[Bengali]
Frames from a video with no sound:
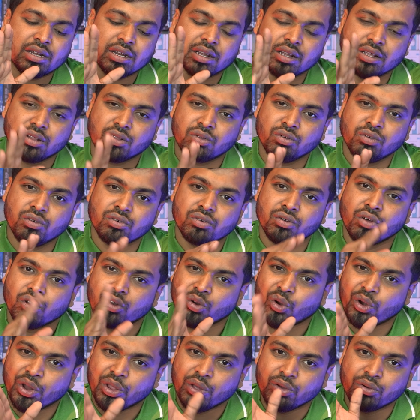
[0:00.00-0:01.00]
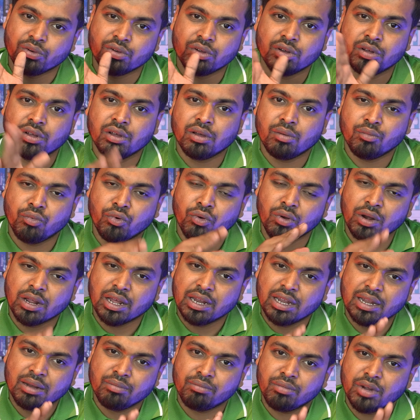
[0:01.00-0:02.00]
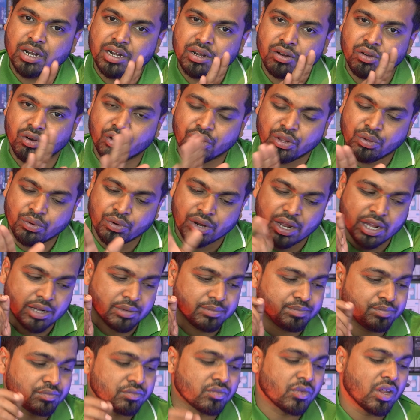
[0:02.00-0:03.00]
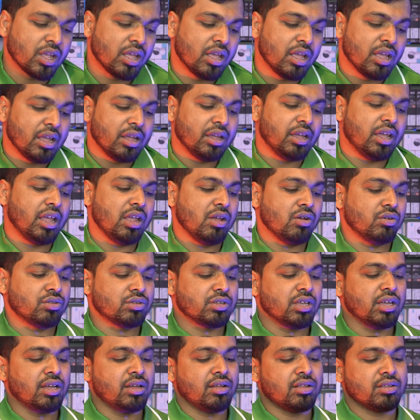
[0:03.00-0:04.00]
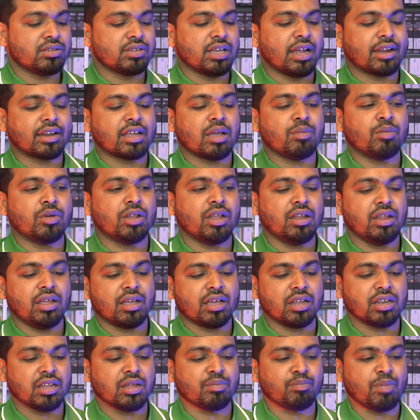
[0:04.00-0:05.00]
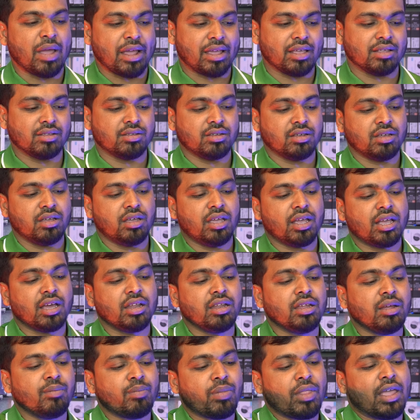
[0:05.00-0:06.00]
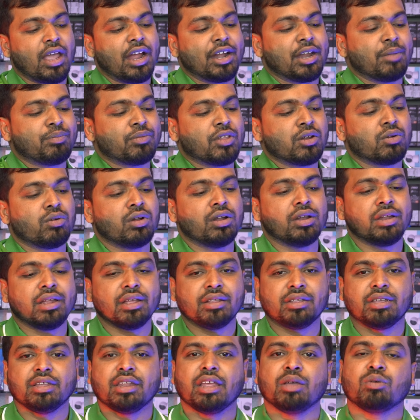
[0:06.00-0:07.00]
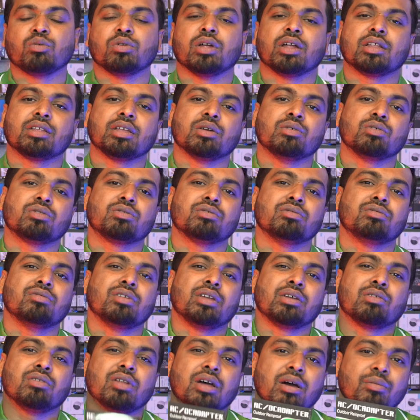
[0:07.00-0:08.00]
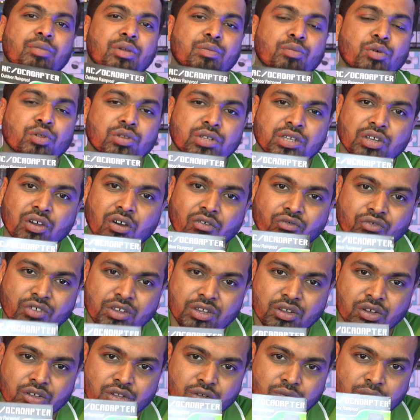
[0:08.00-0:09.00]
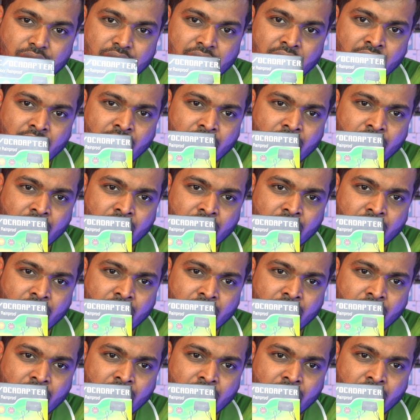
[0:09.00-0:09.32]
এটা কিন্তু নন অডিও ফুল কালার বাট অডিও না এই হচ্ছে চার ক্যামেরার এখানে প্যাকেজ এখানে অ্যাডাপ্টারগুলো নিয়েছি রেগুলার যেহেতু এগুলো আমি বলছি অফিস অথবা